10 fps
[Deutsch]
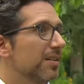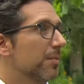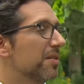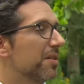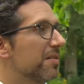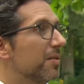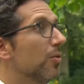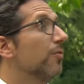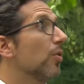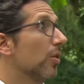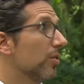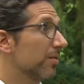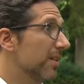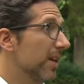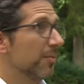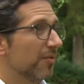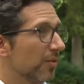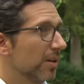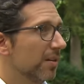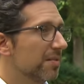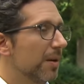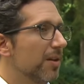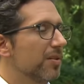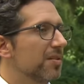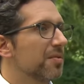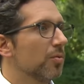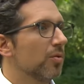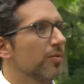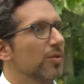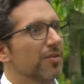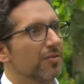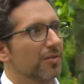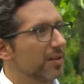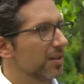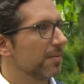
Demonstrationen, wo auch die Impfung in Zweifel gezogen wurde von vielen